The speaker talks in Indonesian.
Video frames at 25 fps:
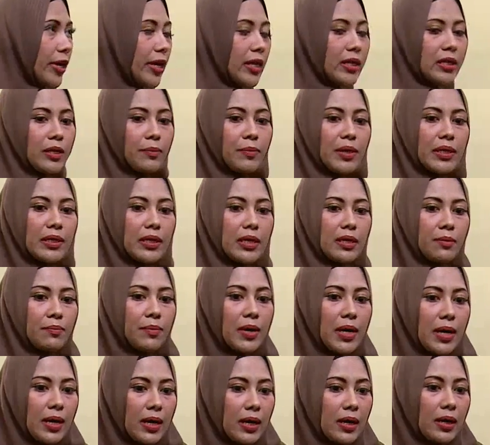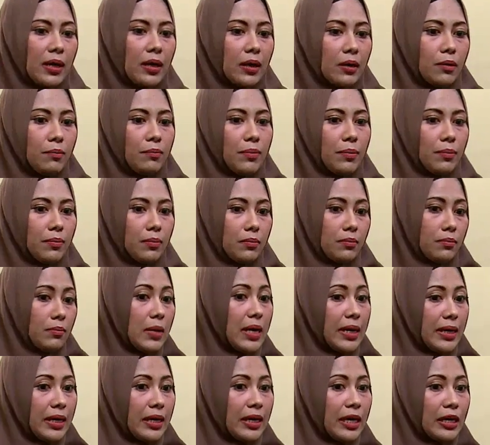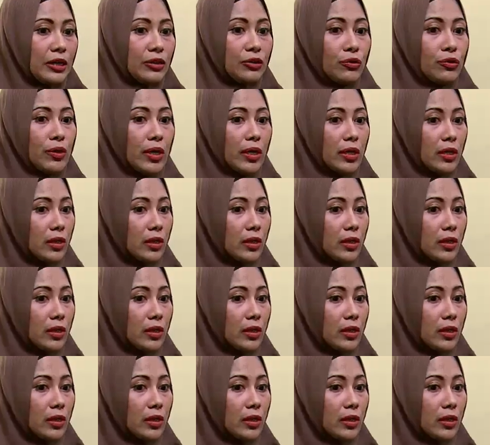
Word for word: ya tiba-tiba Mbak Rina juga